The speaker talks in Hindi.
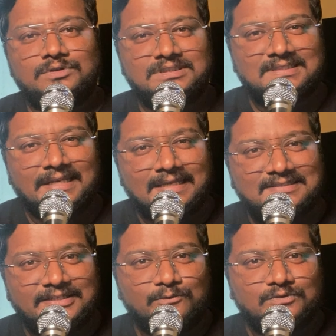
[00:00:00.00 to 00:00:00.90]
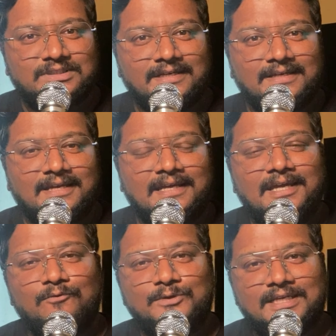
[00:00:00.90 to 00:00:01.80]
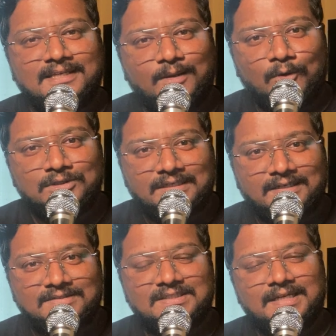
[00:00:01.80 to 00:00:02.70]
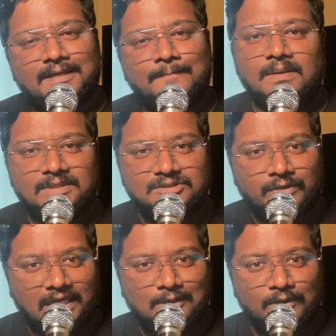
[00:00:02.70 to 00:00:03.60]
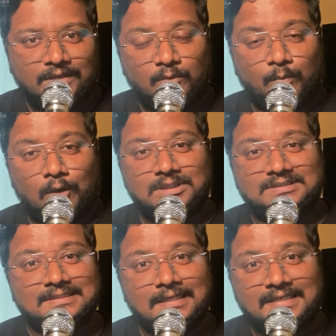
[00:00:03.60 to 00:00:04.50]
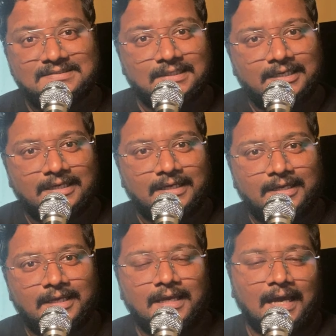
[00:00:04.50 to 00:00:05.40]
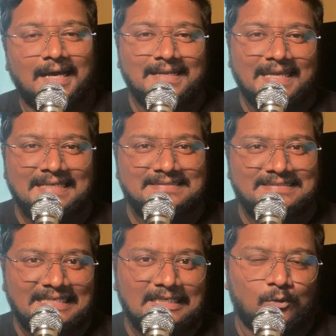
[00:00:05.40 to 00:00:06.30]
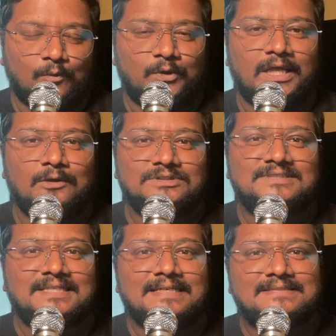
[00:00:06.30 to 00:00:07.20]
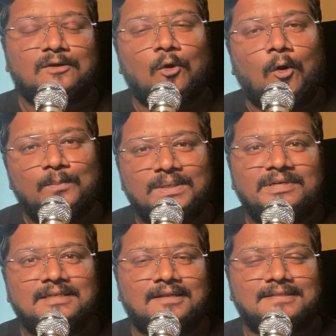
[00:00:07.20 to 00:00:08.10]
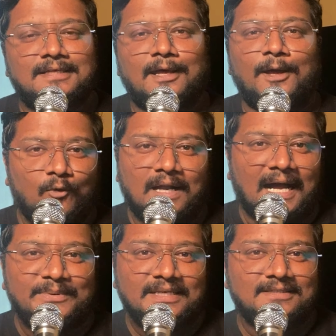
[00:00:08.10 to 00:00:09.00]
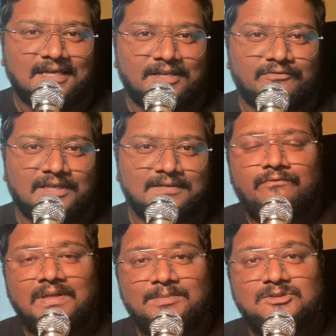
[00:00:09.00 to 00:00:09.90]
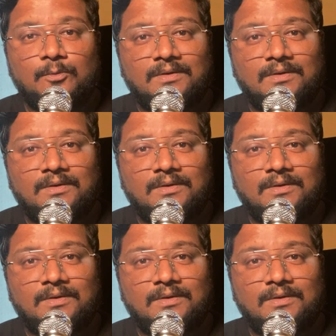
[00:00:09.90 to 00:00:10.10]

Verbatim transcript: वो जिस तरीके से यूज किए गए हैं वो देखना बहुत इंटरेस्टिंग है फिल्म के जो डायलॉग है वो बहुत अच्छी तरीके से लिखे गए हैं हर एक सीन को वो डायलॉग जिस तरीके से कॉम्प्लीमेंट करते हैं ना वो काबिल तारीफ है फिल्म में जो